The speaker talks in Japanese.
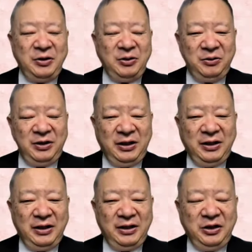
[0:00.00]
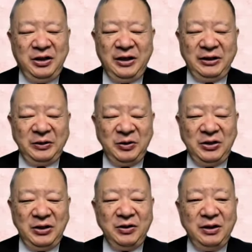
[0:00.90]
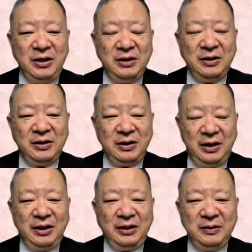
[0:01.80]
将軍に任じられた年ですよね。はい。はい、